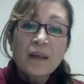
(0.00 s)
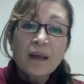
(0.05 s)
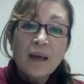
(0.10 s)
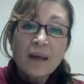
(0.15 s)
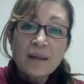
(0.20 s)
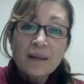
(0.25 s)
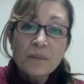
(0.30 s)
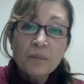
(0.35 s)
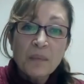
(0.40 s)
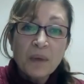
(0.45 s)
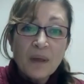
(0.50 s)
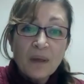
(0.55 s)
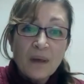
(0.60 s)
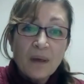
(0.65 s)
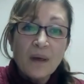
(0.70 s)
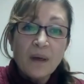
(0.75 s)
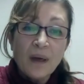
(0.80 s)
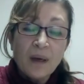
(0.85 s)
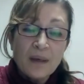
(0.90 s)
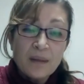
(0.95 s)
kendimi
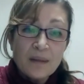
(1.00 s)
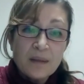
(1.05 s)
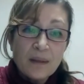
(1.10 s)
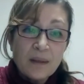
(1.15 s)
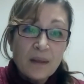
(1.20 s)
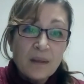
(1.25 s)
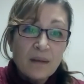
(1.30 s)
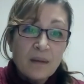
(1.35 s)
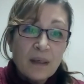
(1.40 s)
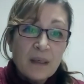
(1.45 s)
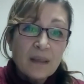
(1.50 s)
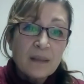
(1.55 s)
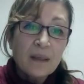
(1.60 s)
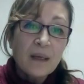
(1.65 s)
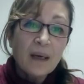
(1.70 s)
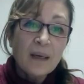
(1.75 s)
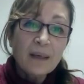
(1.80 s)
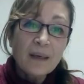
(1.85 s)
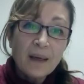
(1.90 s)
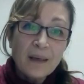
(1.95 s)
artık
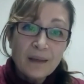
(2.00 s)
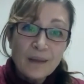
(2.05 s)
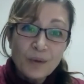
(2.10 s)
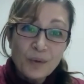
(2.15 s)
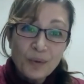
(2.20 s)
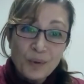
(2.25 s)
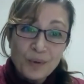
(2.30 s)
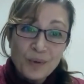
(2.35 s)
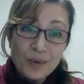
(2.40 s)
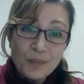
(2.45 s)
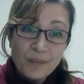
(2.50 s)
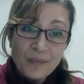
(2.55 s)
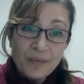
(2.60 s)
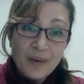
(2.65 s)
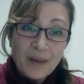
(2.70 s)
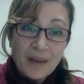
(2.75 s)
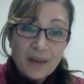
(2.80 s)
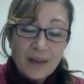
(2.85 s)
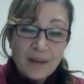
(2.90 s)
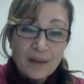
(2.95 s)
daha layık gördüğümü
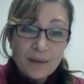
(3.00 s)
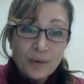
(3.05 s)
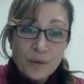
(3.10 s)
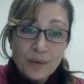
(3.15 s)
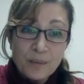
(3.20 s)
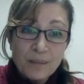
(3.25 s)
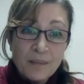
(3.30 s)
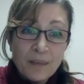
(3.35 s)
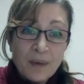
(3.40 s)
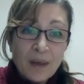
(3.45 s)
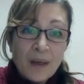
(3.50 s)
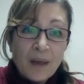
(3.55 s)
fark ediyorum.